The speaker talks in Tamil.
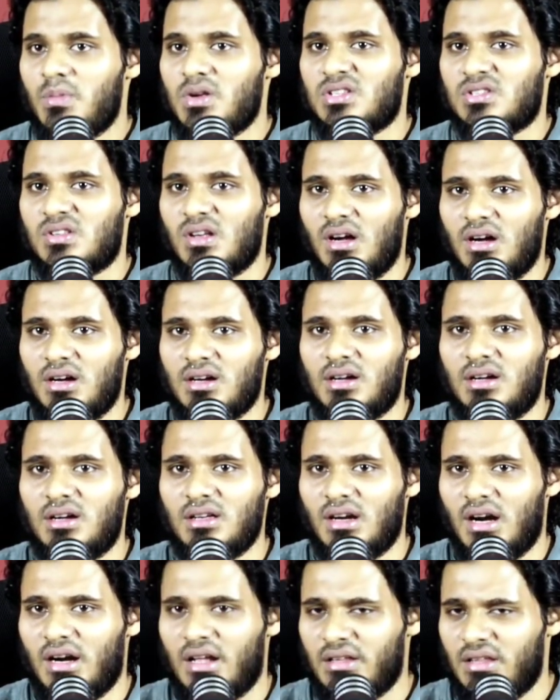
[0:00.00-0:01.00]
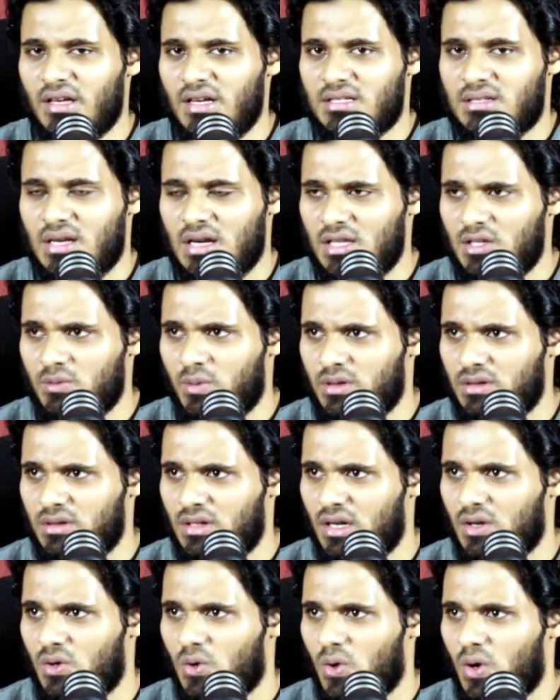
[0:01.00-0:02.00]
மிஸ்த ஹக்கு நான் எதை செய்து
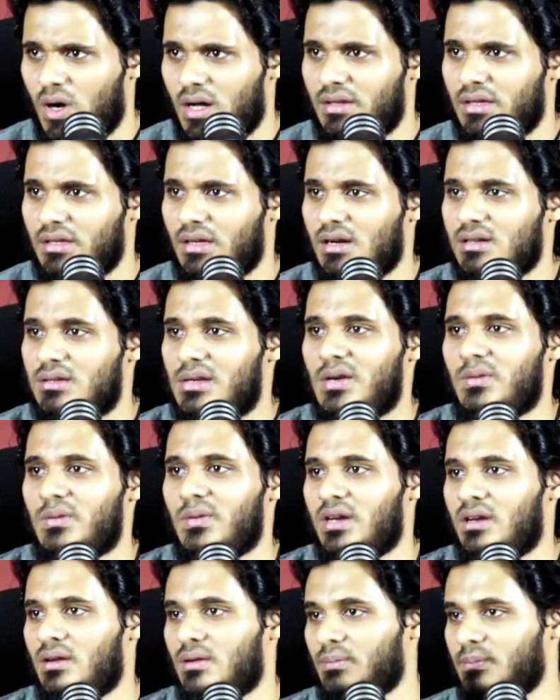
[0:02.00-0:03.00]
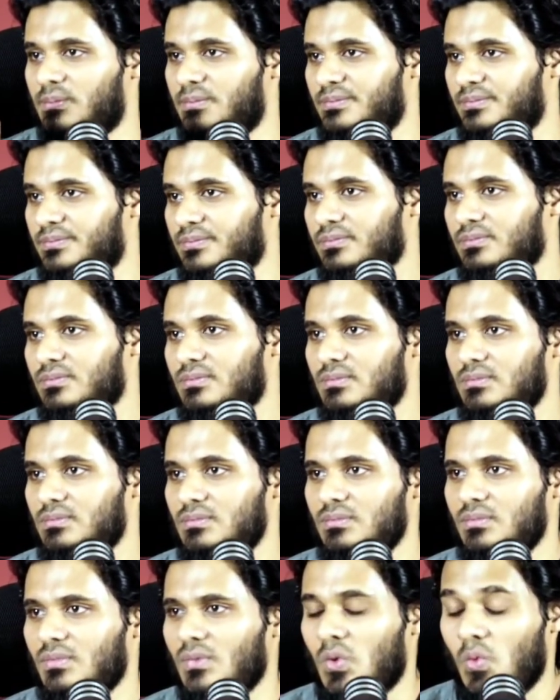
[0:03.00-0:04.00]
வந்தேனோ அதை நான் செய்வேன்
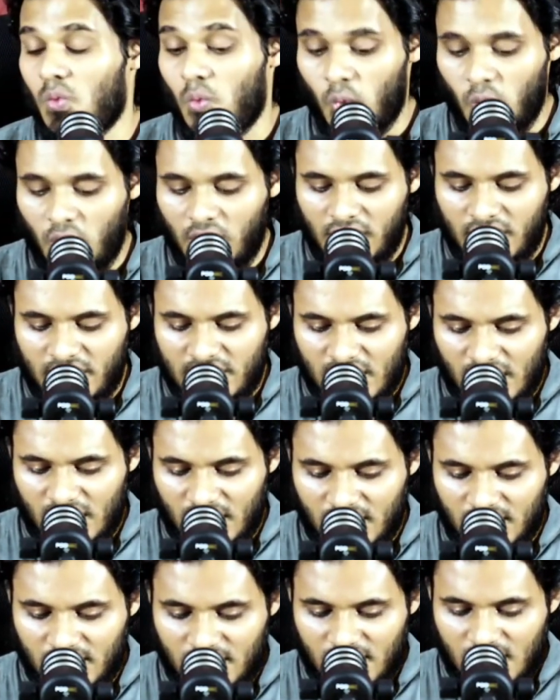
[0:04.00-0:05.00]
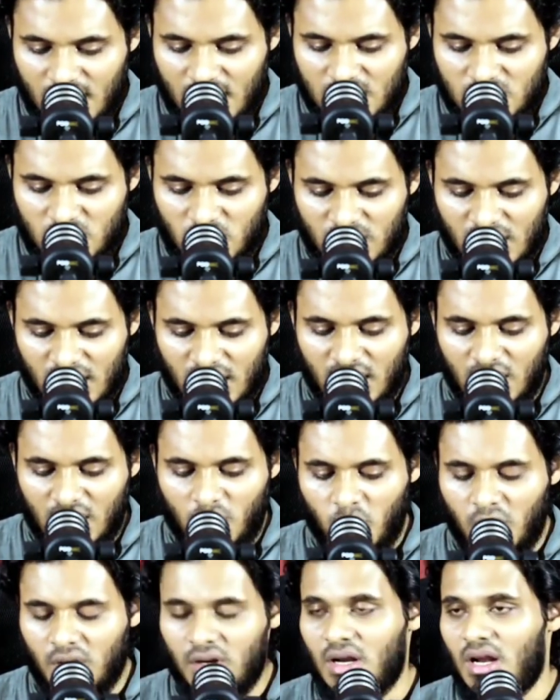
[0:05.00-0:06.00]
உடனடியாக சொன்னார்கள்
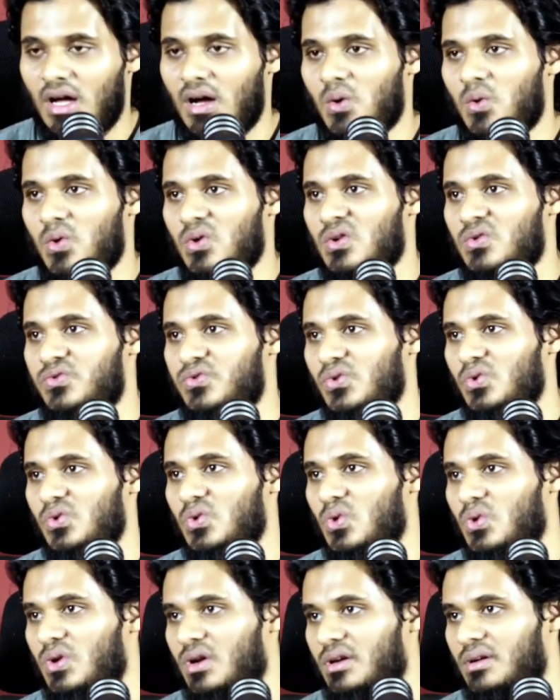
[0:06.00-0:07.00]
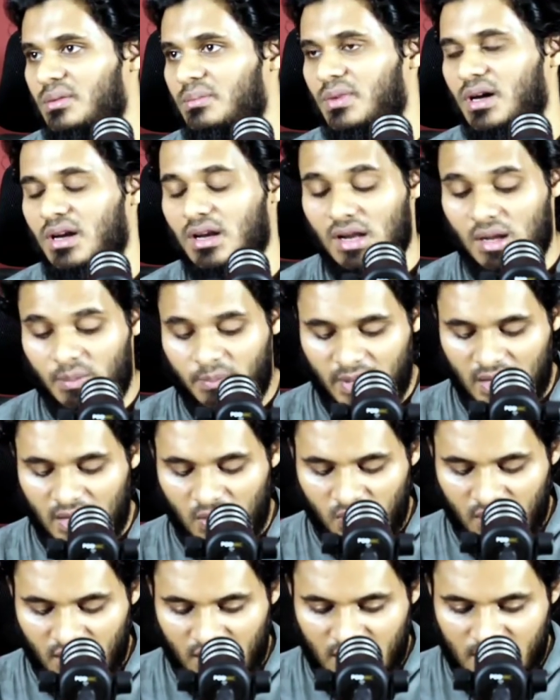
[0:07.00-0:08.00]
ஒல்லாஹு ஹஃபூர் ரஹீம் அல்லாஹ்
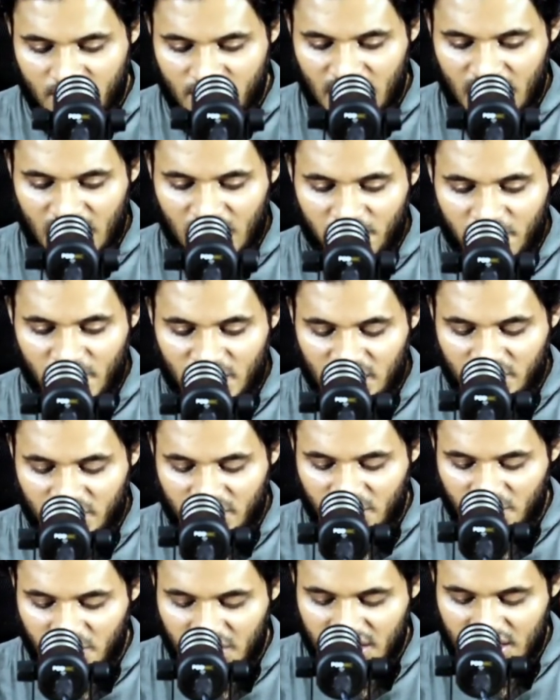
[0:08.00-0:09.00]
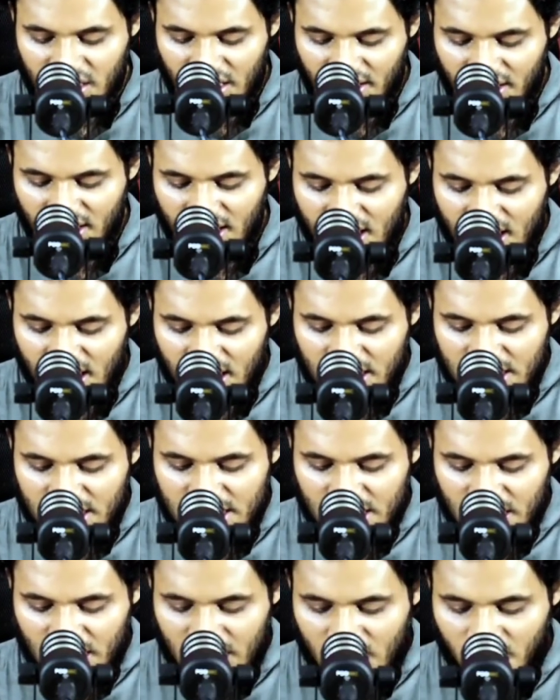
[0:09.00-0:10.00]
பாவங்களை மன்னிப்பதை விரும்புகிறான்
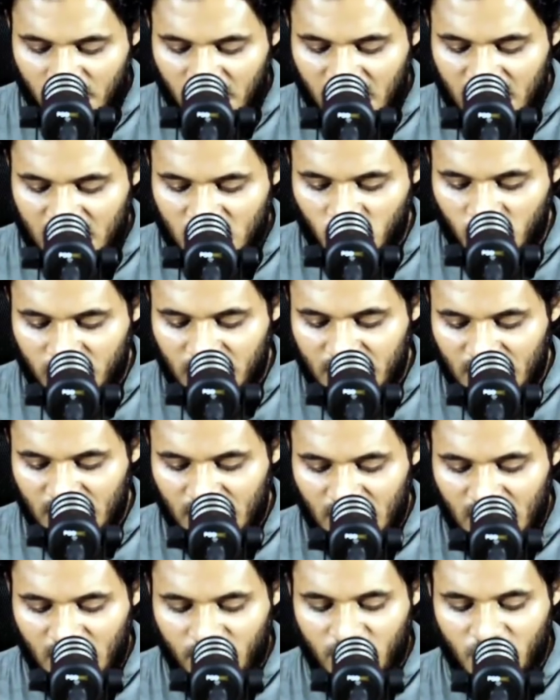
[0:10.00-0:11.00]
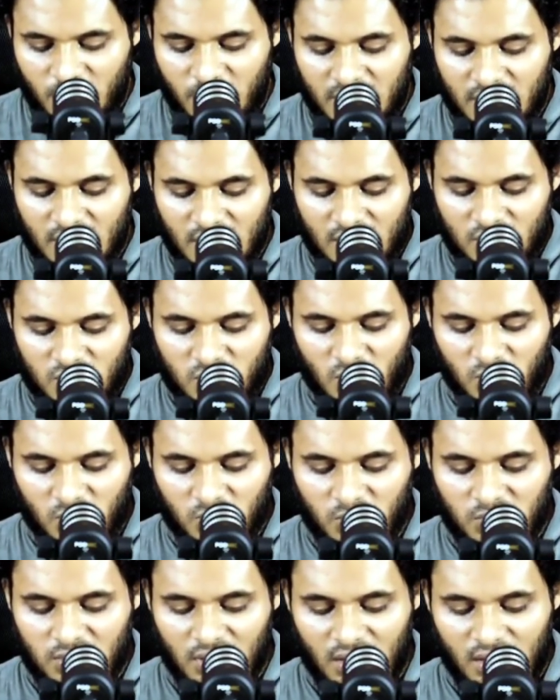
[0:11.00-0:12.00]
இரக்கம் காட்டுவதை அல்லாஹ் விரும்புகிறான்
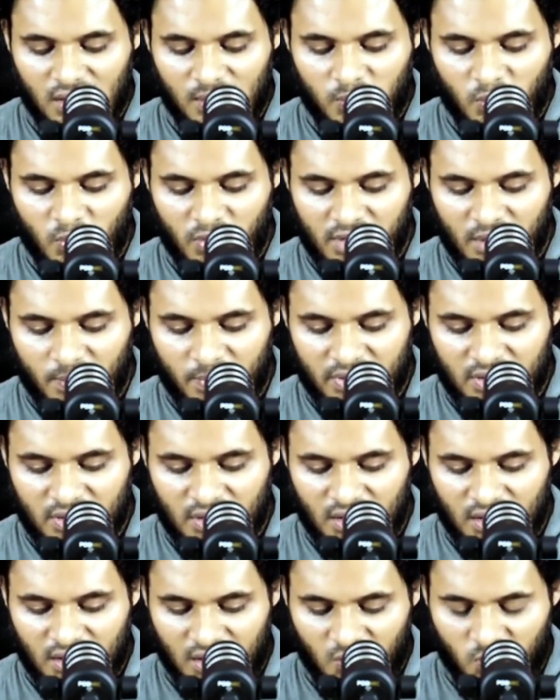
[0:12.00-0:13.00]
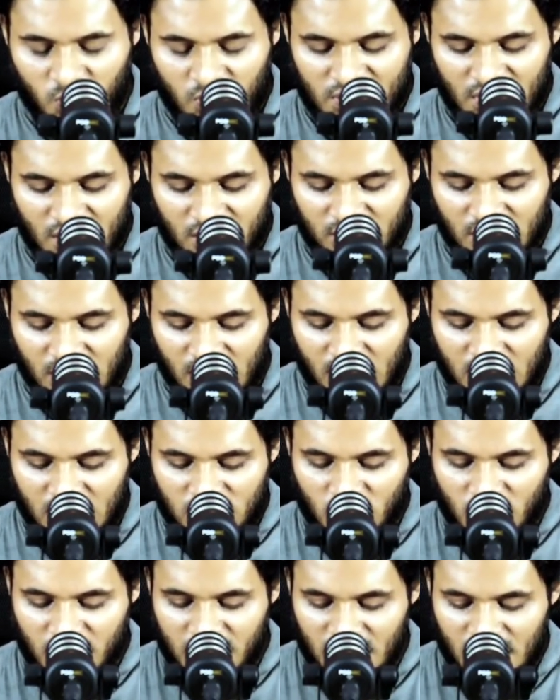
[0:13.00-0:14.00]
சுரத்து தகாபனுடைய பதினான்காவது வசனத்தில்
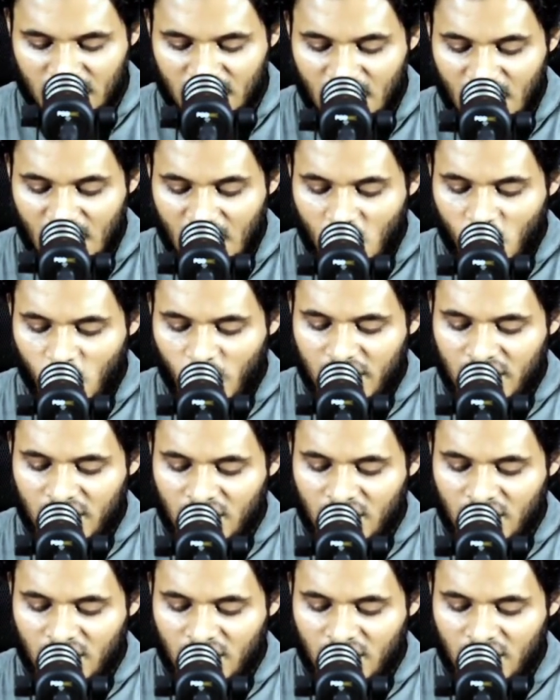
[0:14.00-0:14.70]
அல்லாஹ் சொல்கிறான் ஒ